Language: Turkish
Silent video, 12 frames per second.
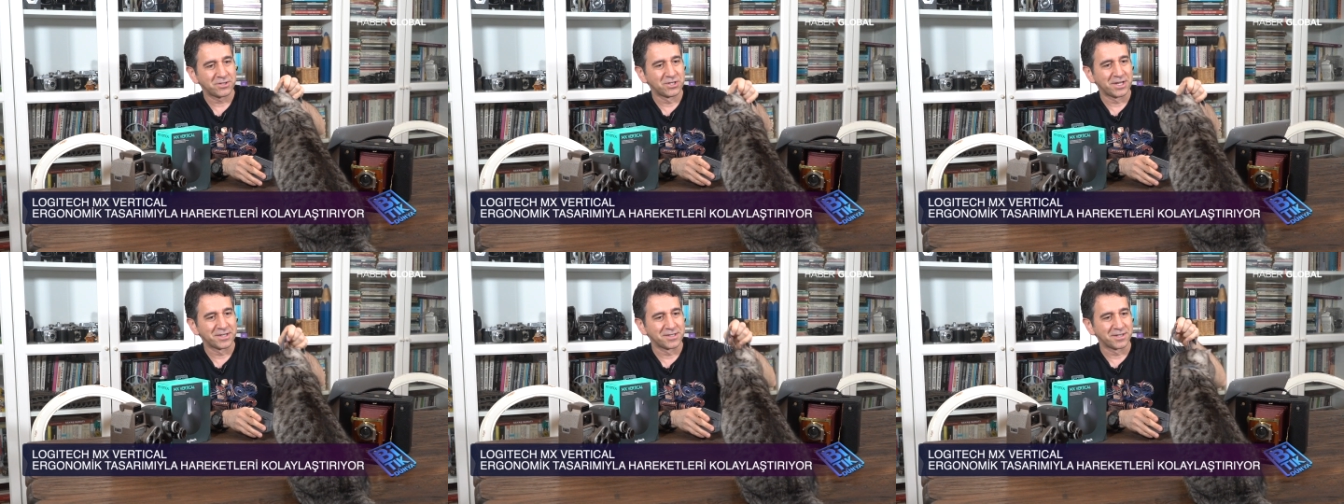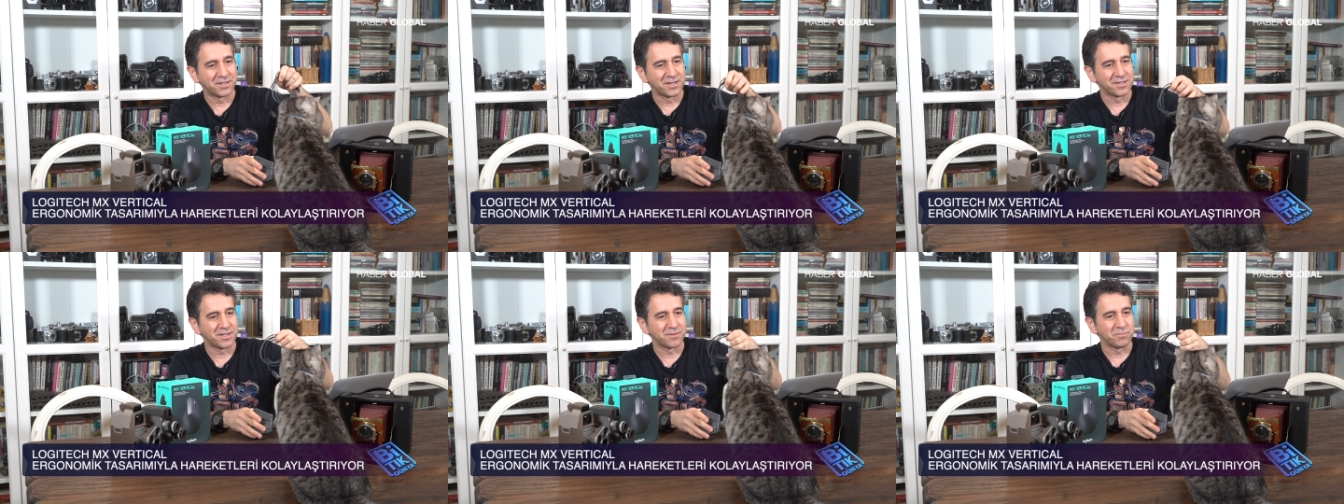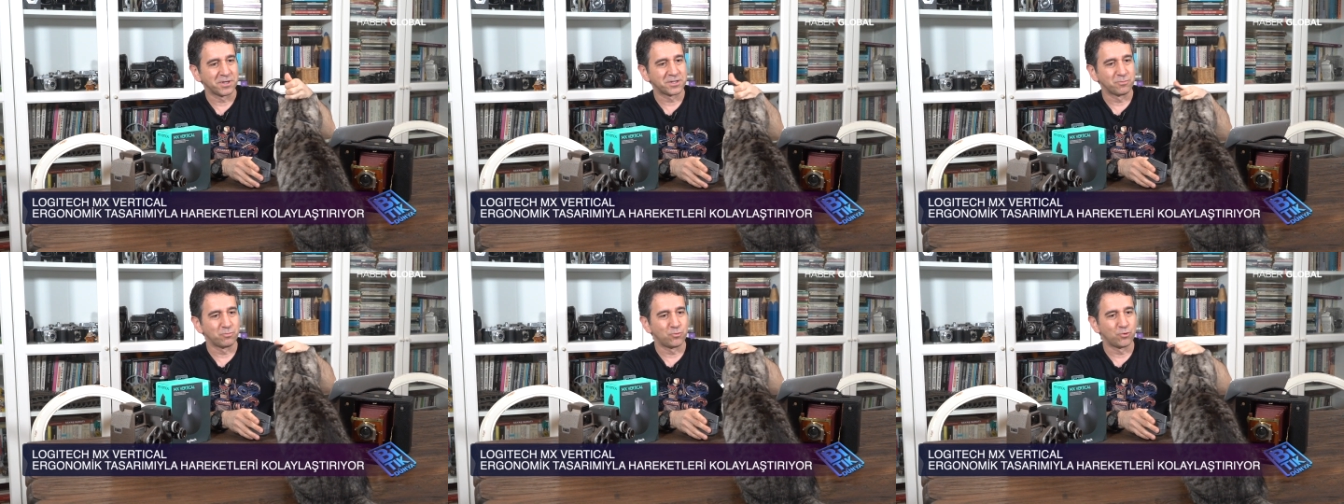cihazları test etmek
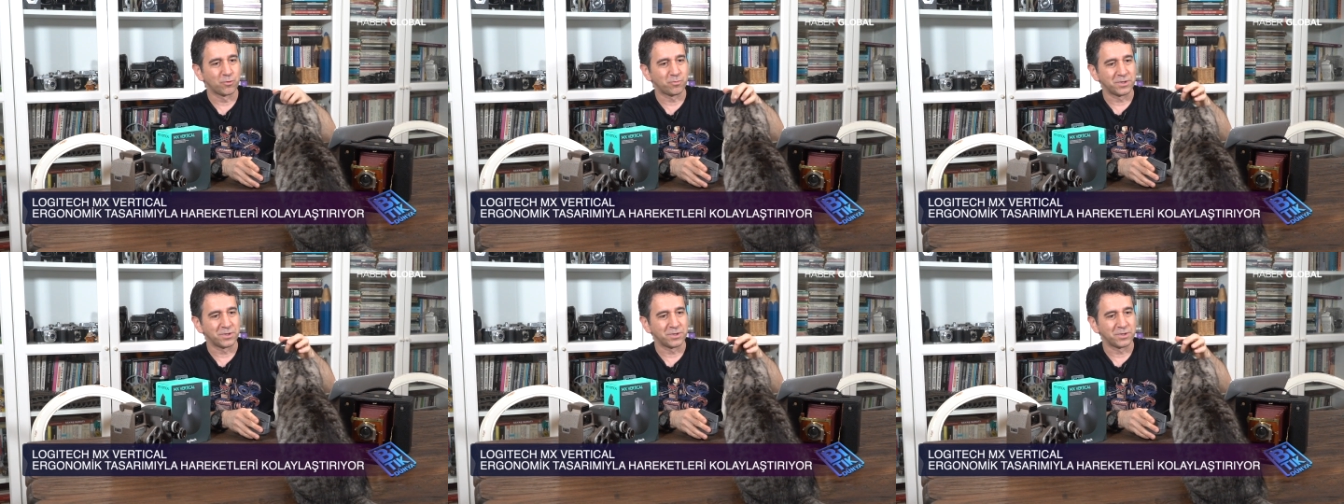için büyük